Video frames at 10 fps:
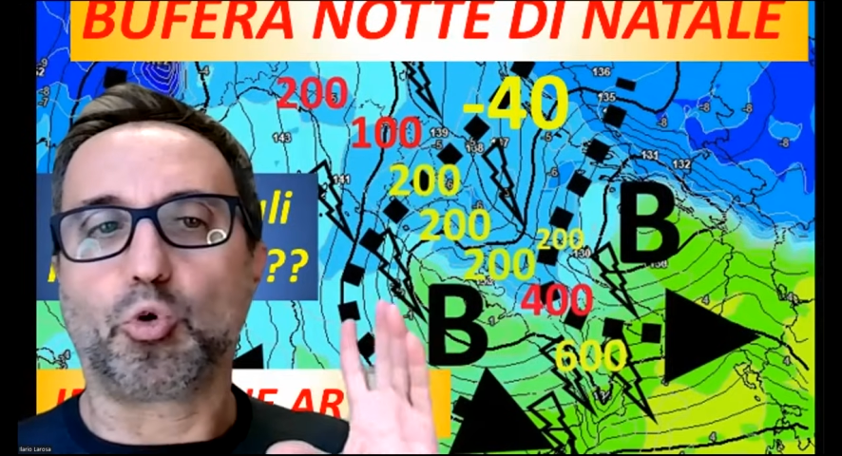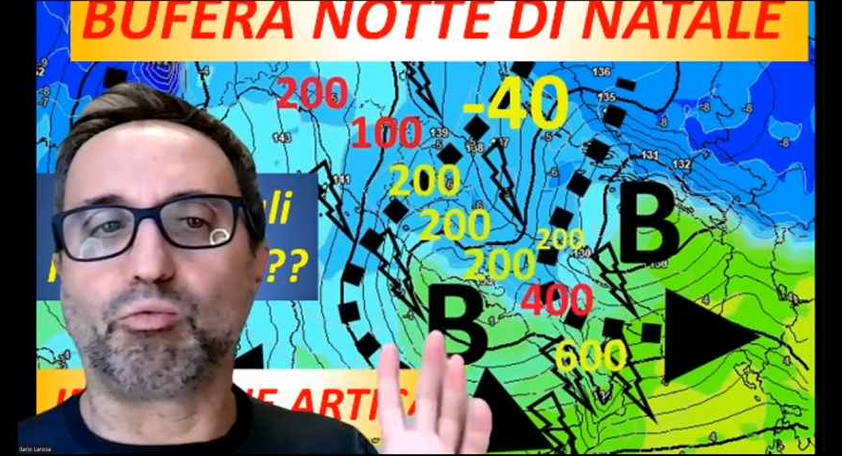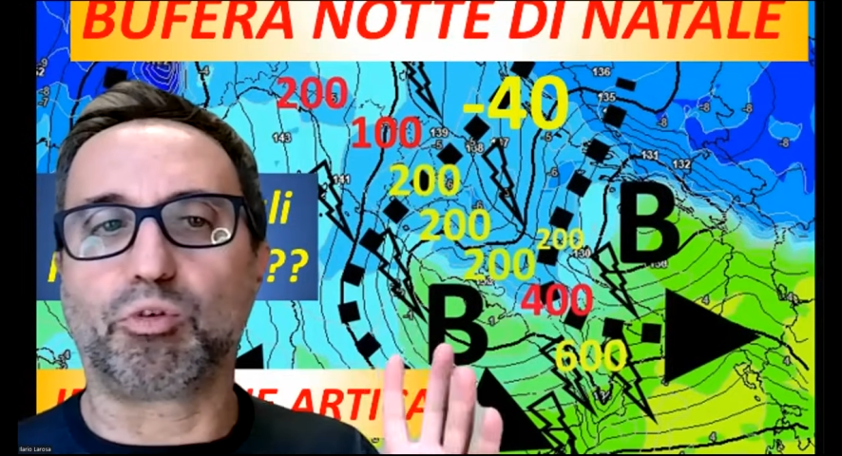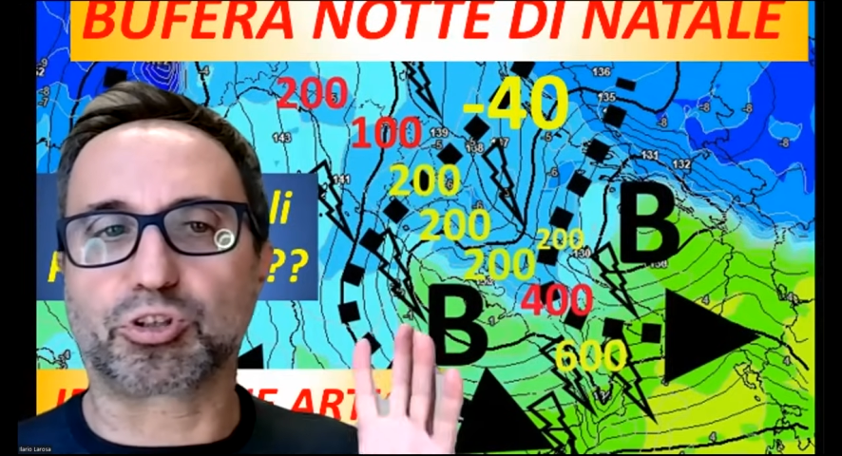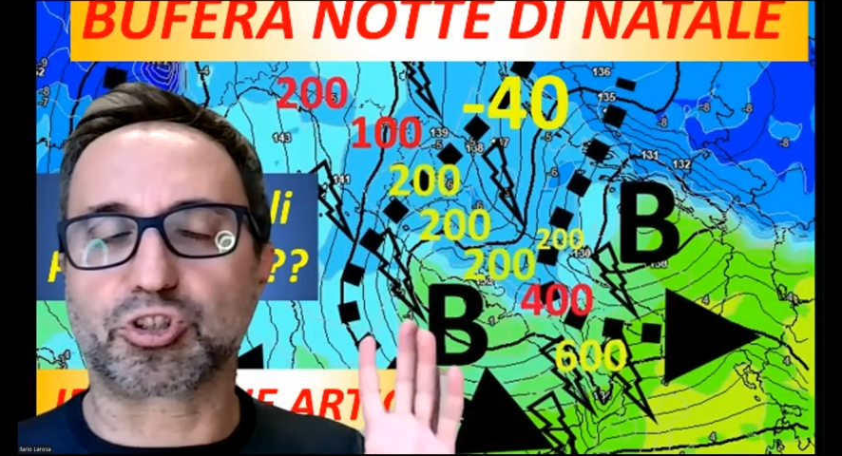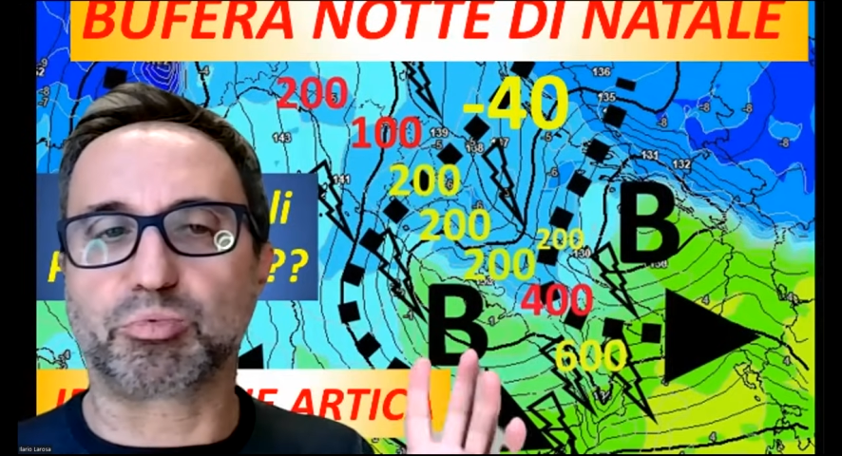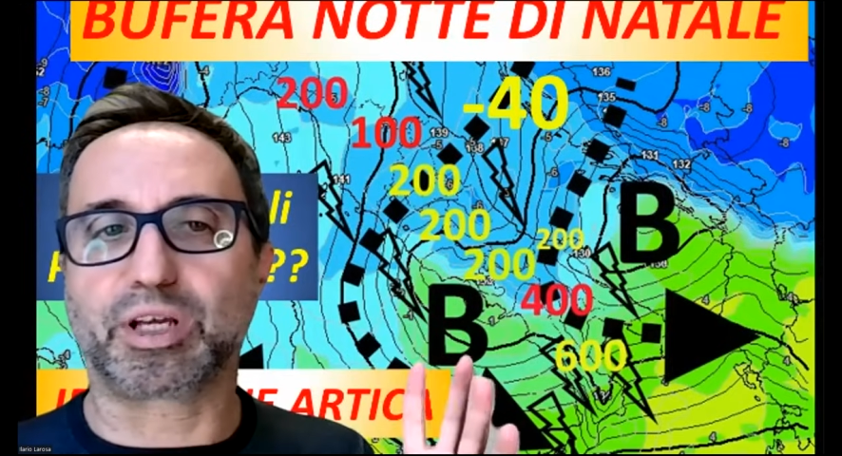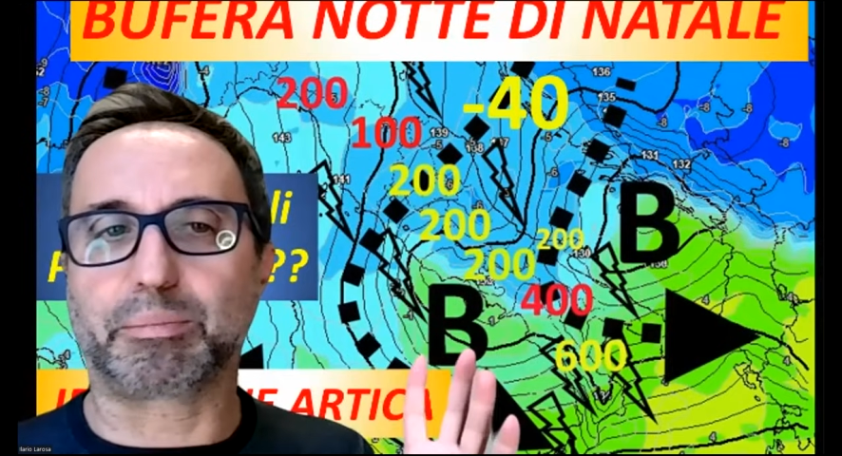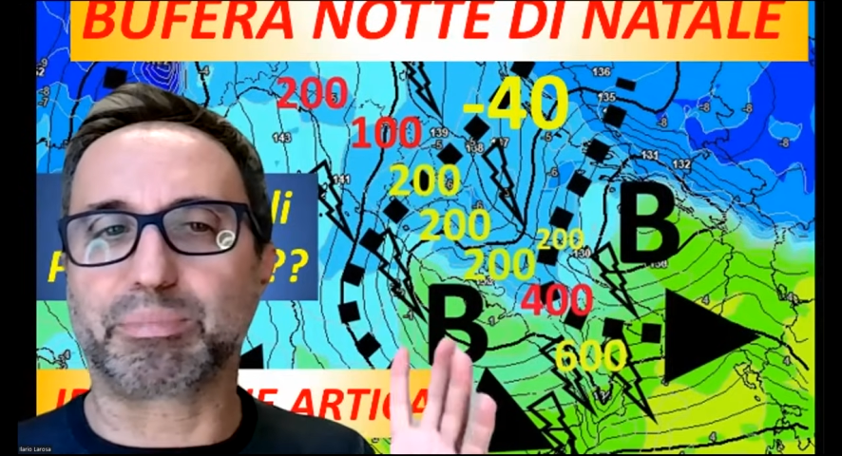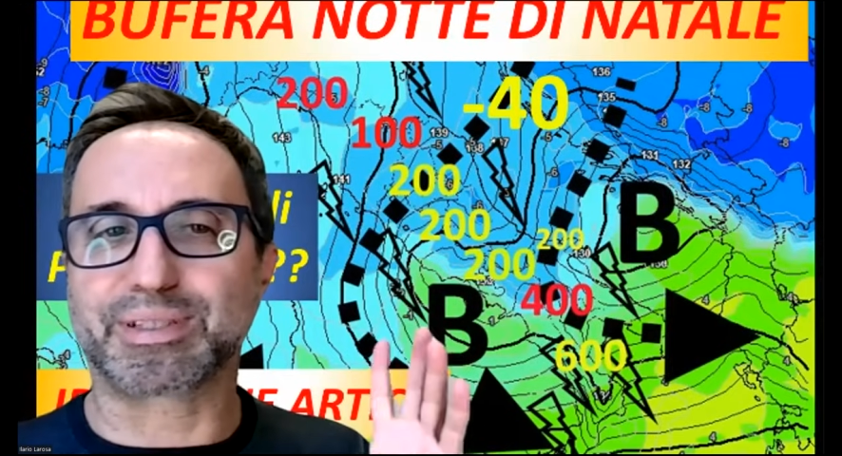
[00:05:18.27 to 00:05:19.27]
un vortice
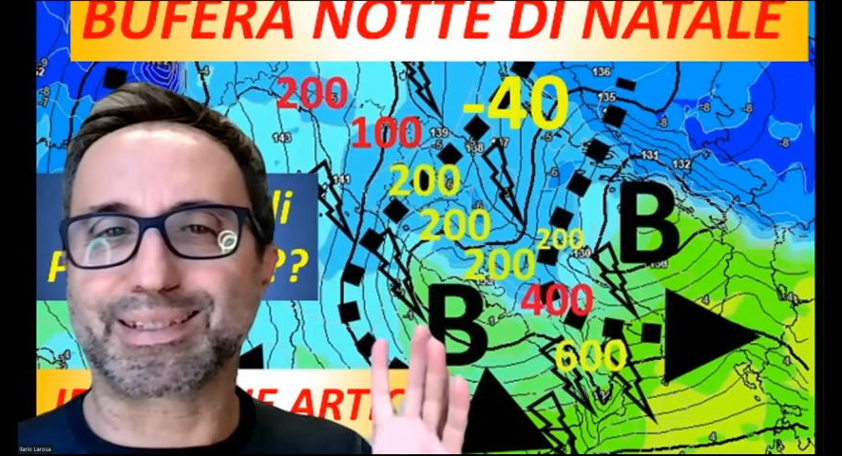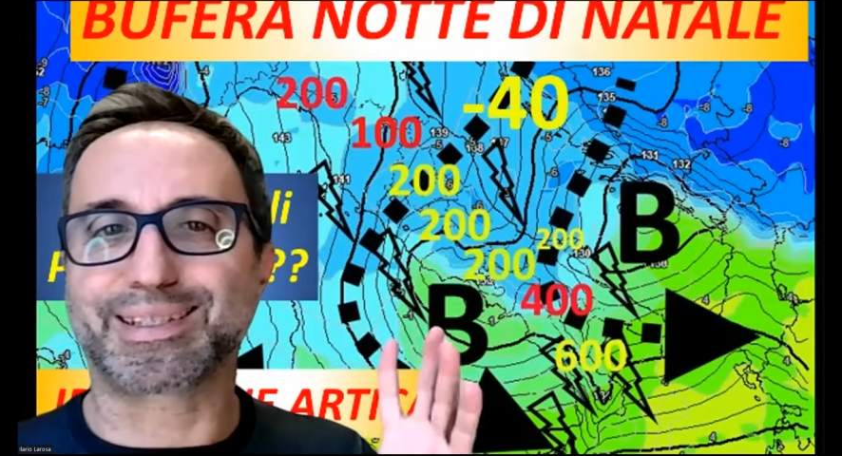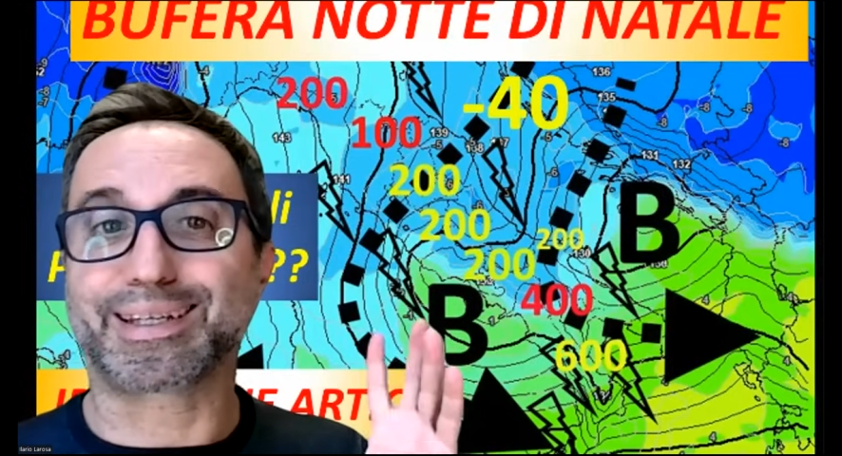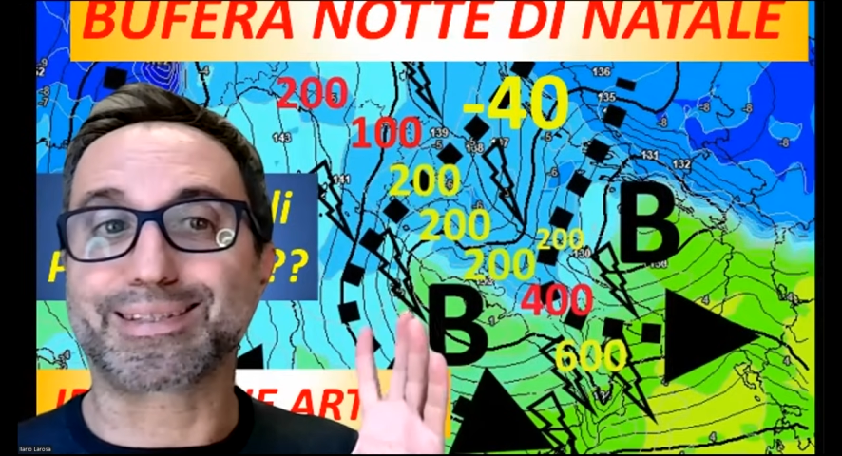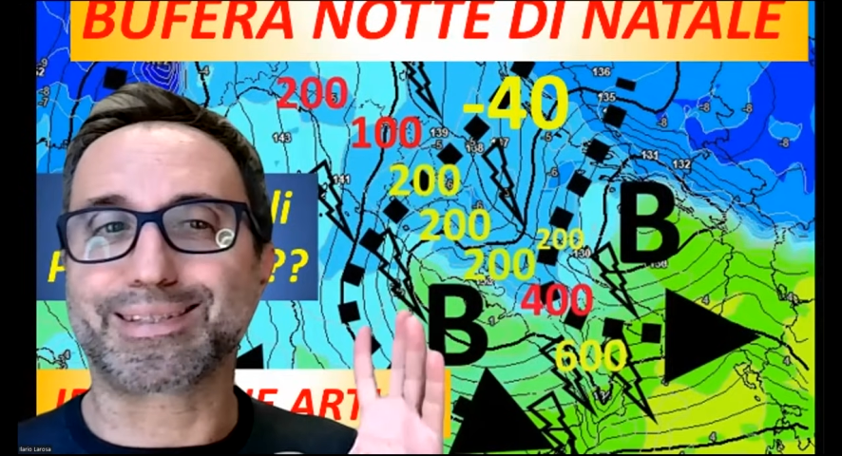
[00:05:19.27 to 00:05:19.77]
polare abbastanza che